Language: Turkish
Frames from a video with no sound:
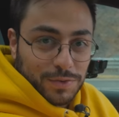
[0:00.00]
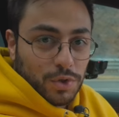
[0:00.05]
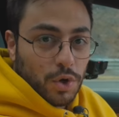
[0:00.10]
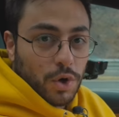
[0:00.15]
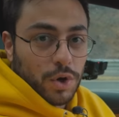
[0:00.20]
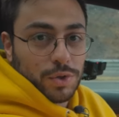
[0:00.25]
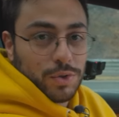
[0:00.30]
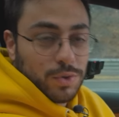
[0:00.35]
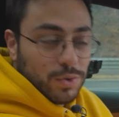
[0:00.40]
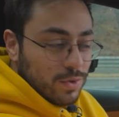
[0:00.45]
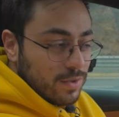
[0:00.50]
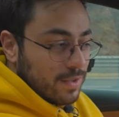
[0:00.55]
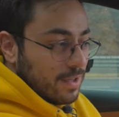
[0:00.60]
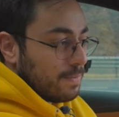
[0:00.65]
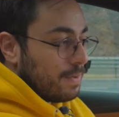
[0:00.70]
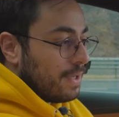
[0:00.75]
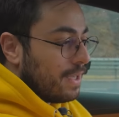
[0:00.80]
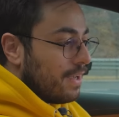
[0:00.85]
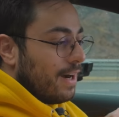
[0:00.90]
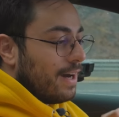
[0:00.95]
Gördüğünüz
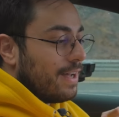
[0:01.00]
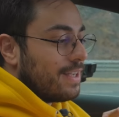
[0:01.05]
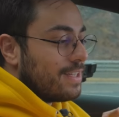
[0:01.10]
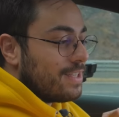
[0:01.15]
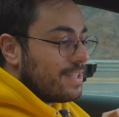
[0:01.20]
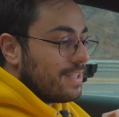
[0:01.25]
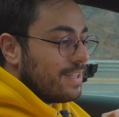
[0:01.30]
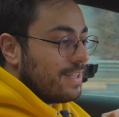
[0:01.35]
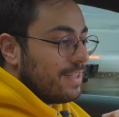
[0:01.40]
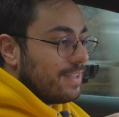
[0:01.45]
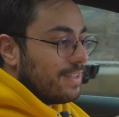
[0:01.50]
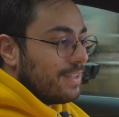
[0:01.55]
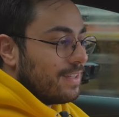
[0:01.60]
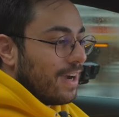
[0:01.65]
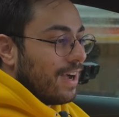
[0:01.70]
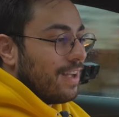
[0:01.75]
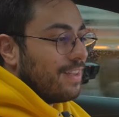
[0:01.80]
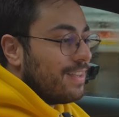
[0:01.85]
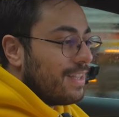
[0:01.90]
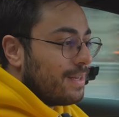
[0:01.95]
gibi aracı
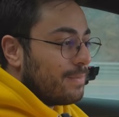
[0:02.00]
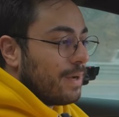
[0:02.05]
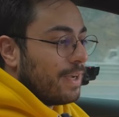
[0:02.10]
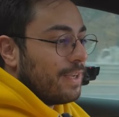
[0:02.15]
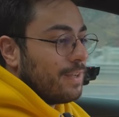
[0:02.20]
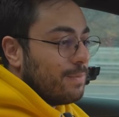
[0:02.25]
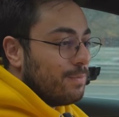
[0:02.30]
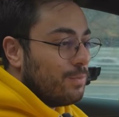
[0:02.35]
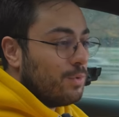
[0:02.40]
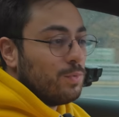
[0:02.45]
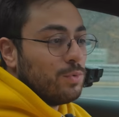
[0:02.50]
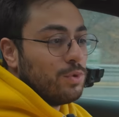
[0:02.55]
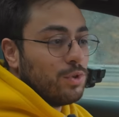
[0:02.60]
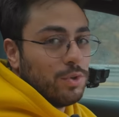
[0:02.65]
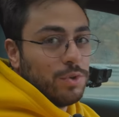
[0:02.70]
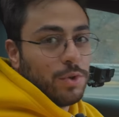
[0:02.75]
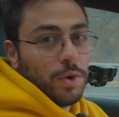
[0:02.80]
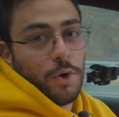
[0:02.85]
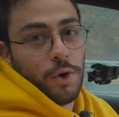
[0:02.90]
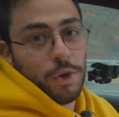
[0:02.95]
kandırmak
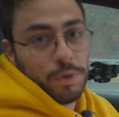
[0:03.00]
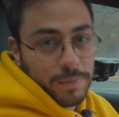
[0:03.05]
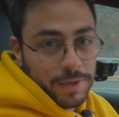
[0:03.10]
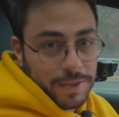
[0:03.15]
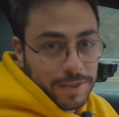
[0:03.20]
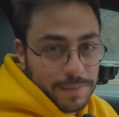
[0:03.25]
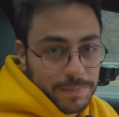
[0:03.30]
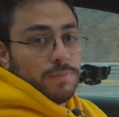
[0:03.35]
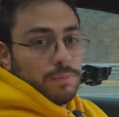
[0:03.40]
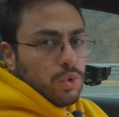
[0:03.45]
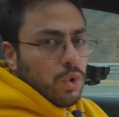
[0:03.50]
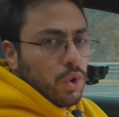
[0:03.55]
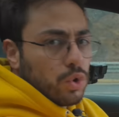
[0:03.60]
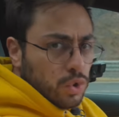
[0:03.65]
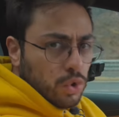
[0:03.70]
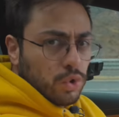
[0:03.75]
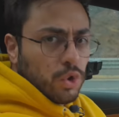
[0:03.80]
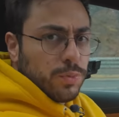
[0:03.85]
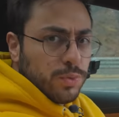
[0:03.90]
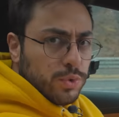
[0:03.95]
mümkün olmadı. Bu
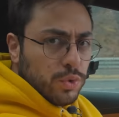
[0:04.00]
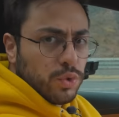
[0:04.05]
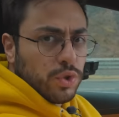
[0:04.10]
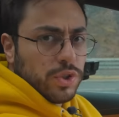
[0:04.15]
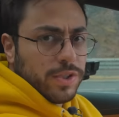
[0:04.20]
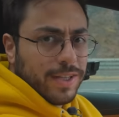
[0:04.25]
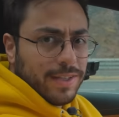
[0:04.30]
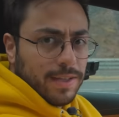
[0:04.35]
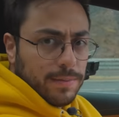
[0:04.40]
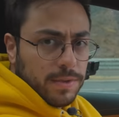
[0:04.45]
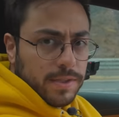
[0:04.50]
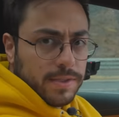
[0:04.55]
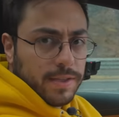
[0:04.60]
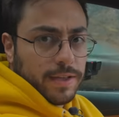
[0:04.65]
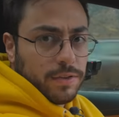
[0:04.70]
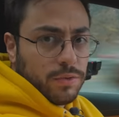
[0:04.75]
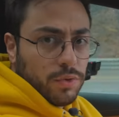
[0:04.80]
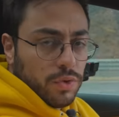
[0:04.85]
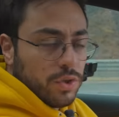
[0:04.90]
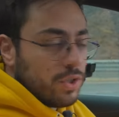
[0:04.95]
otonom sürüş dediğimiz
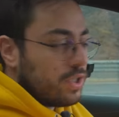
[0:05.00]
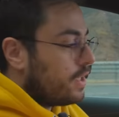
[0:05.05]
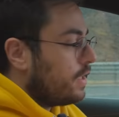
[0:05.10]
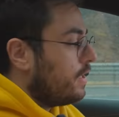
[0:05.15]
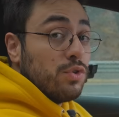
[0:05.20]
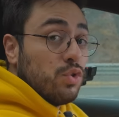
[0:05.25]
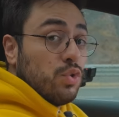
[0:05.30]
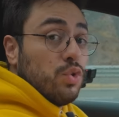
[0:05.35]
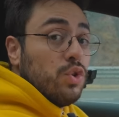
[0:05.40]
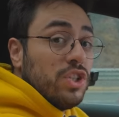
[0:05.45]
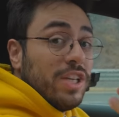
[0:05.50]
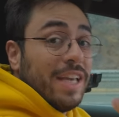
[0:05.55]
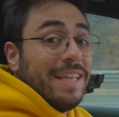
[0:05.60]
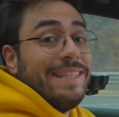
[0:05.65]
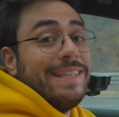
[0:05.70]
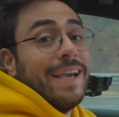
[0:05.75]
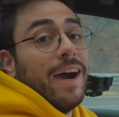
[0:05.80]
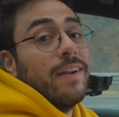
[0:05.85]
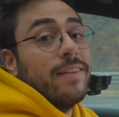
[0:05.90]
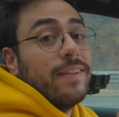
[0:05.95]
teknoloji sürüşe
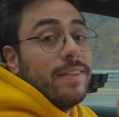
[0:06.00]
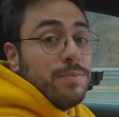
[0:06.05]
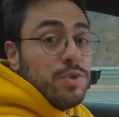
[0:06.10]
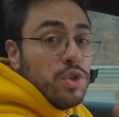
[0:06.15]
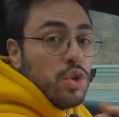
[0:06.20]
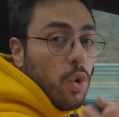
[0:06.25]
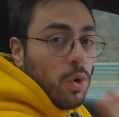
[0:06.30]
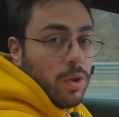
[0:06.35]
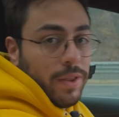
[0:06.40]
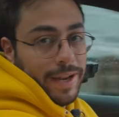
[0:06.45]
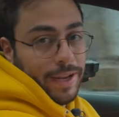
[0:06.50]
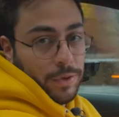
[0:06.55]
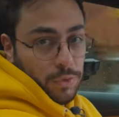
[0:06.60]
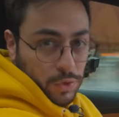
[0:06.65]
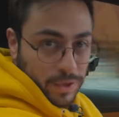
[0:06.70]
yardımcı olarak